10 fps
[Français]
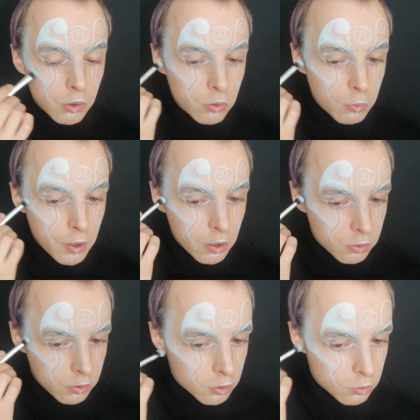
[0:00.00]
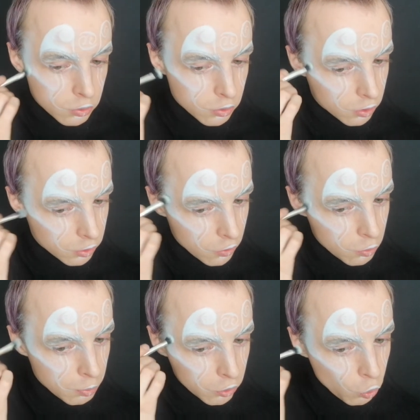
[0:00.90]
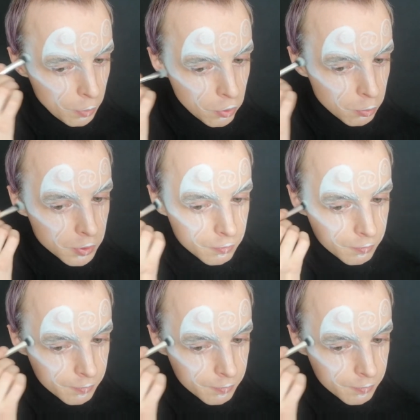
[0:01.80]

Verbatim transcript: estompeur, c'est juste que ça va vous prendre trois plombes.